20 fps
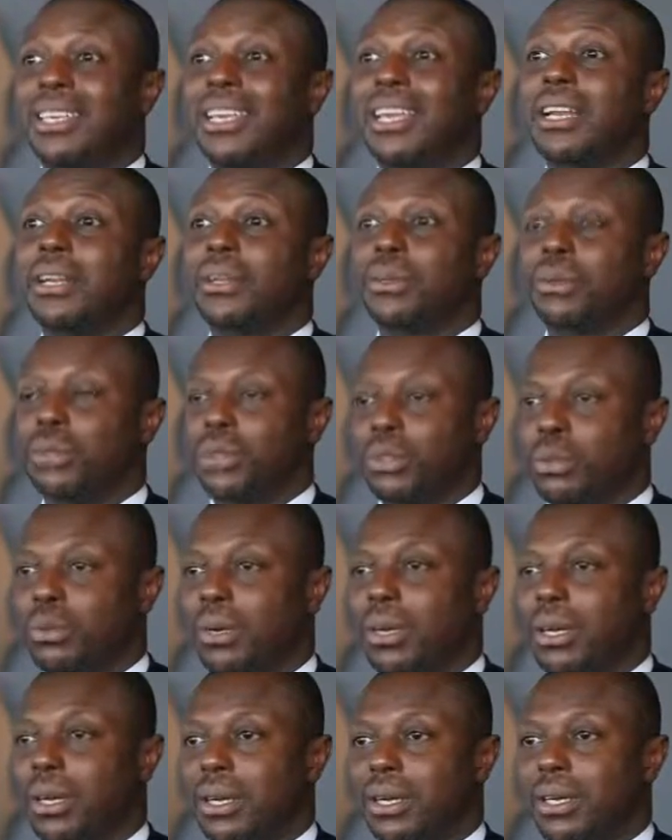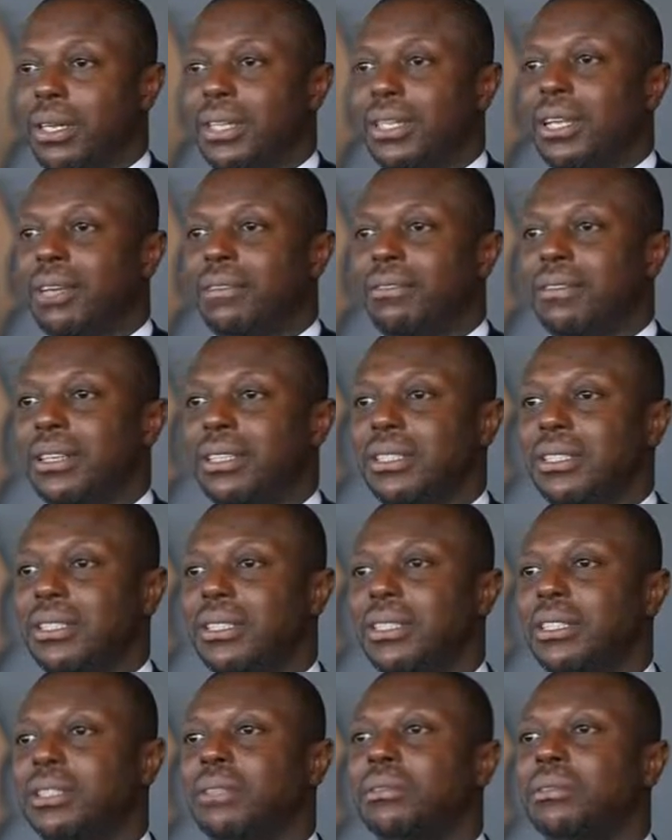quelle que soit
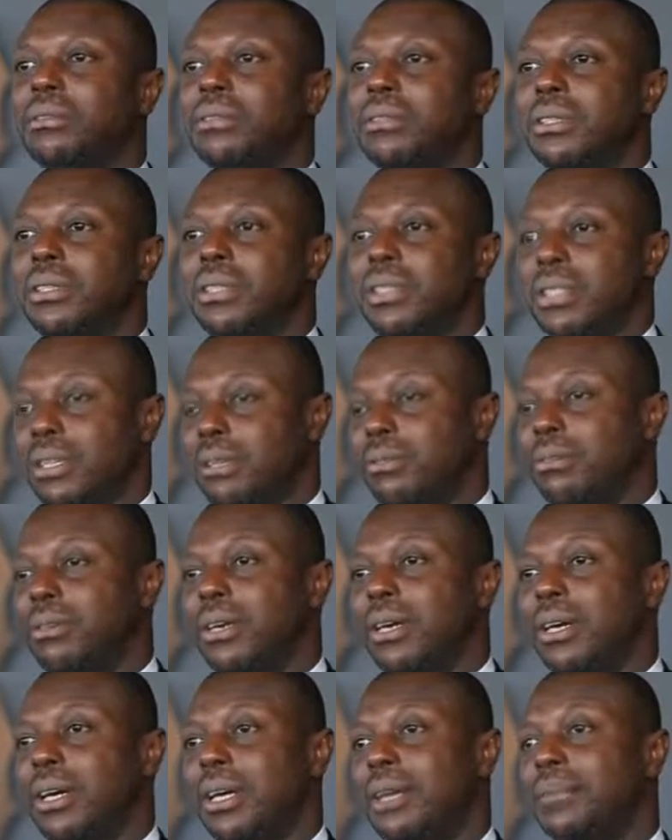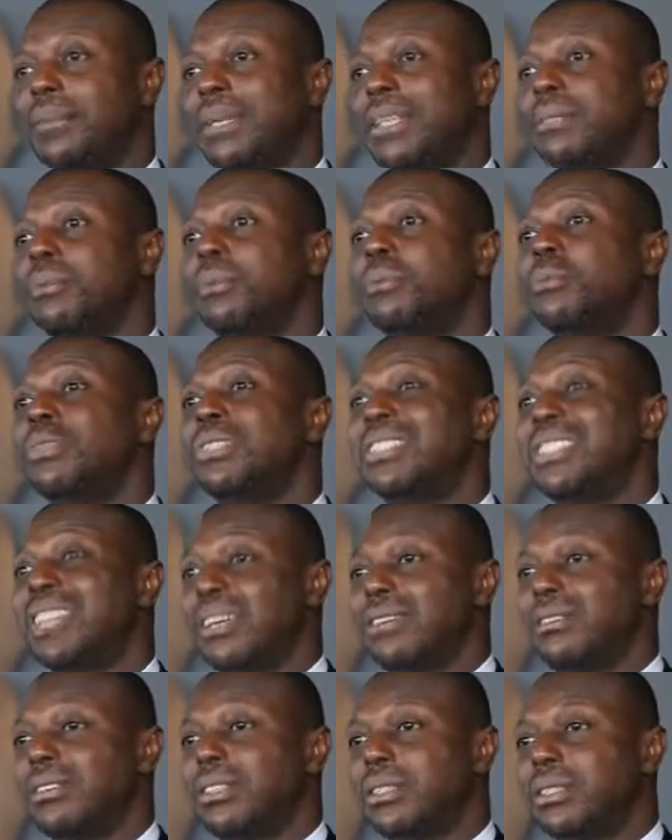l'interface qu'ils ont, d'avoir un maximum de
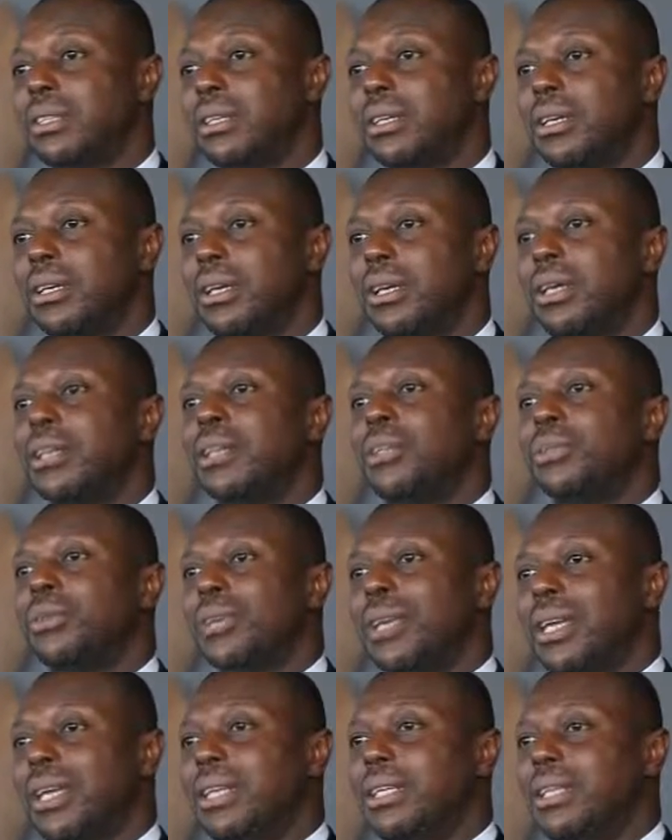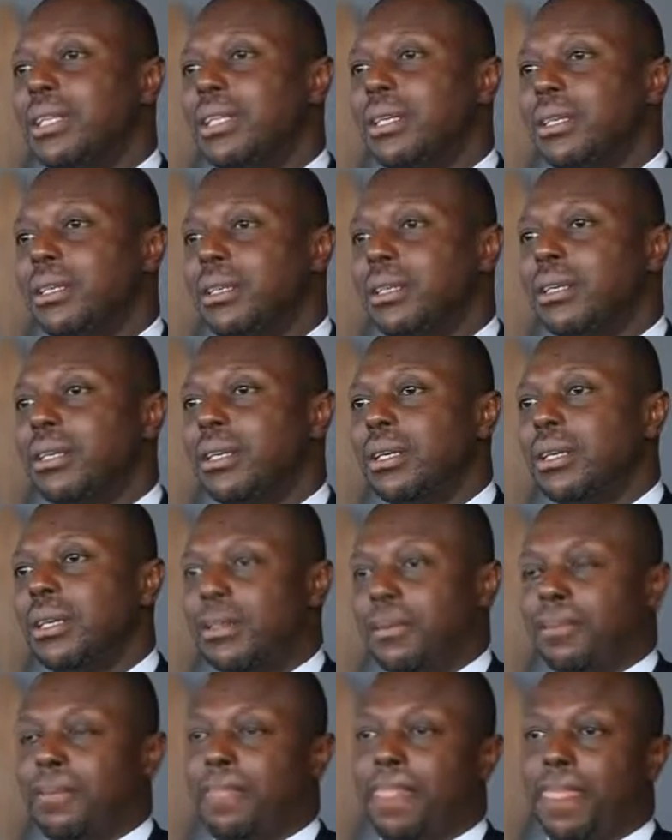services de qualité
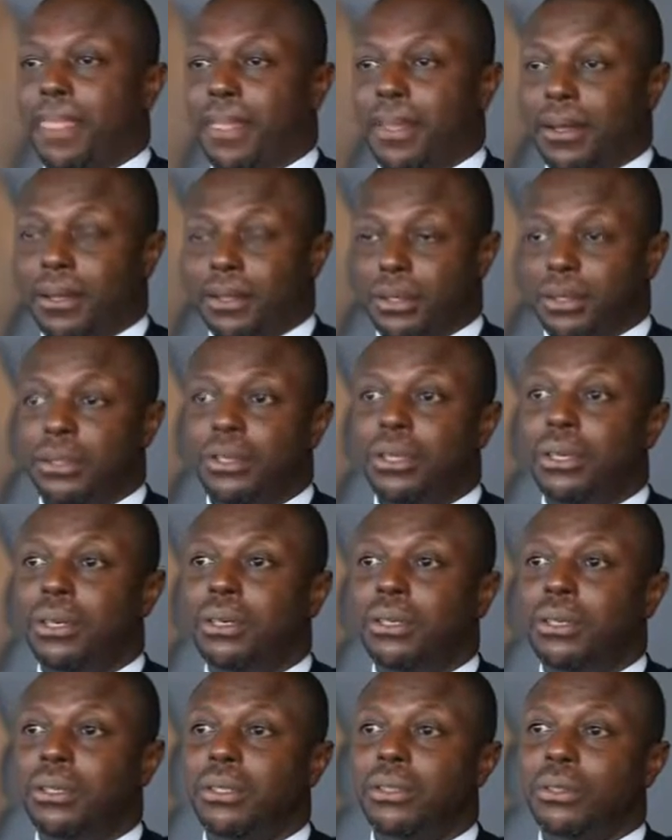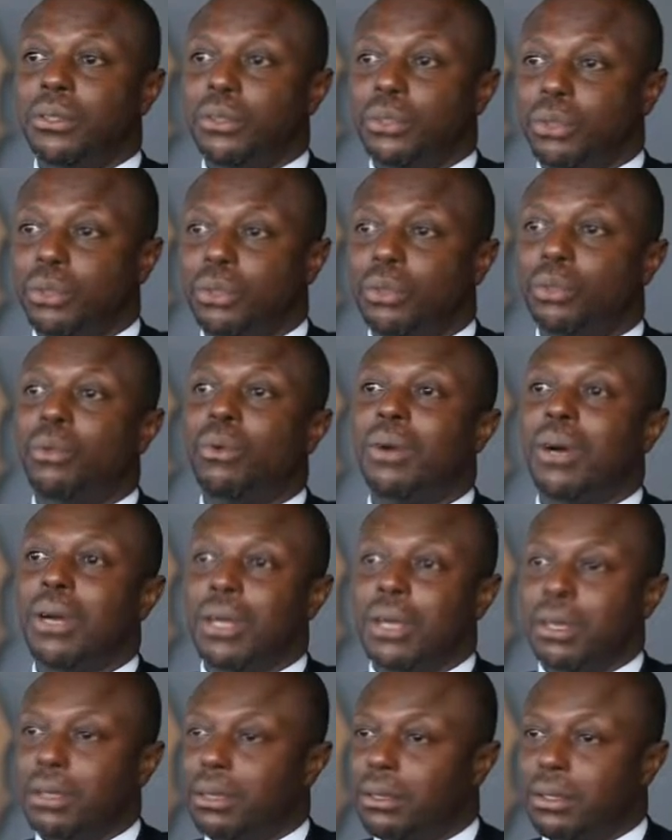dans, sur nos
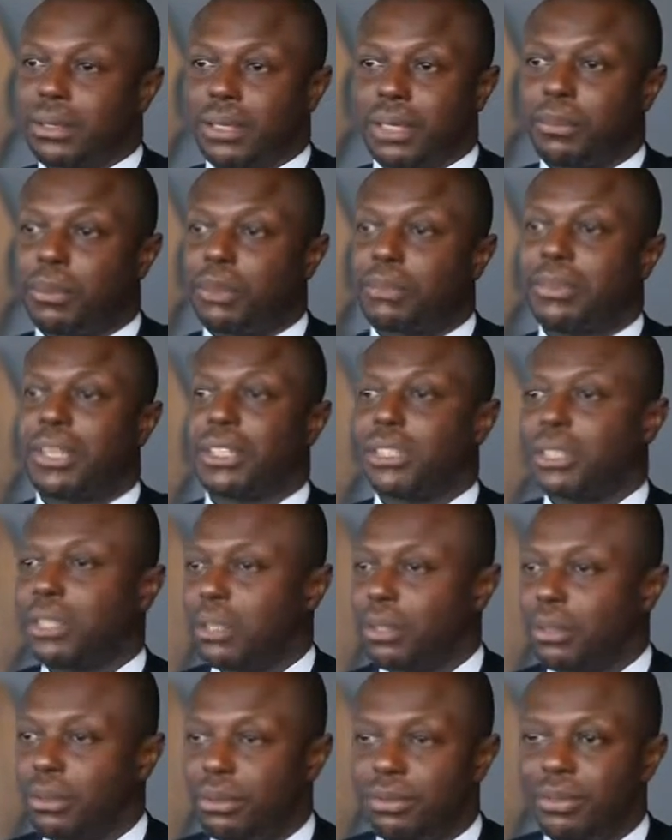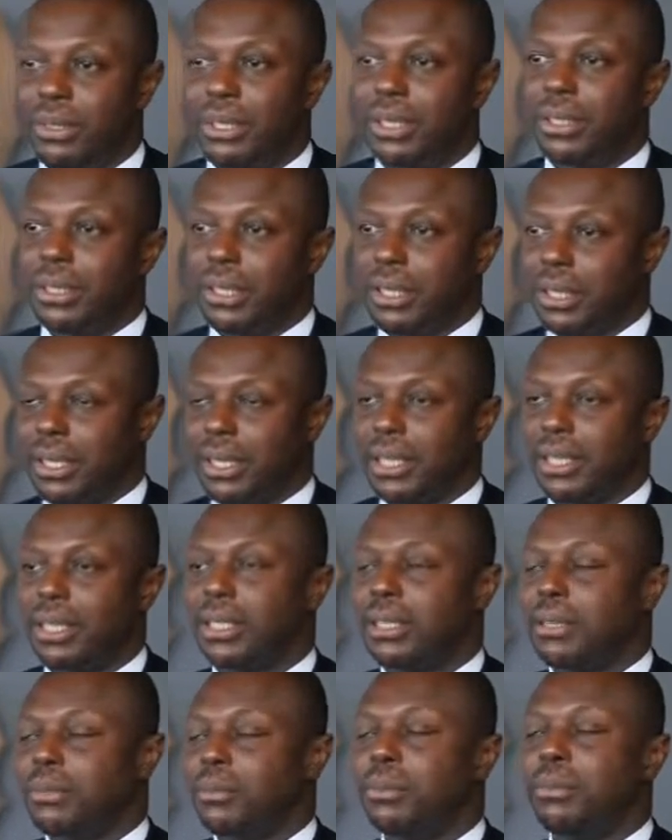trois euh, segments de marché, le fixe,
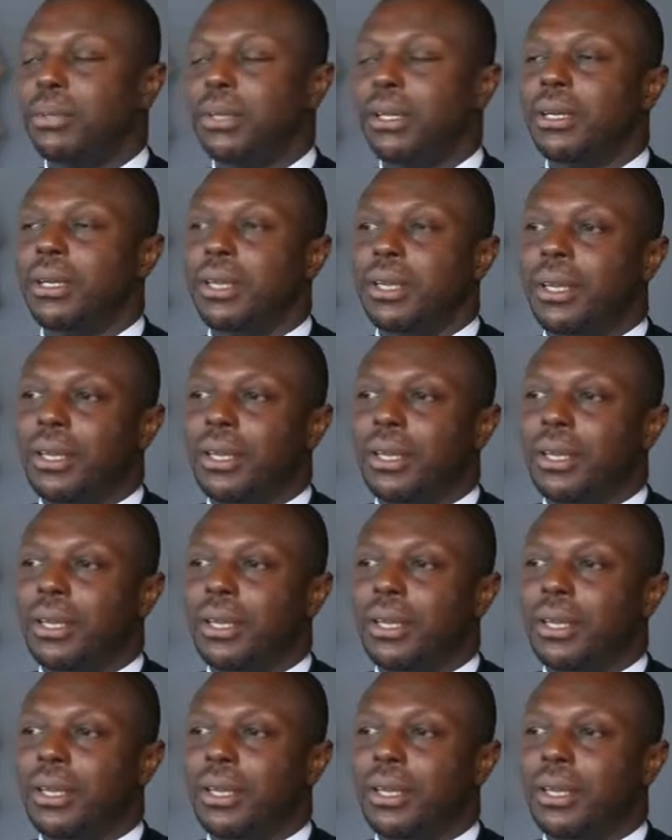l'Internet et le mobile.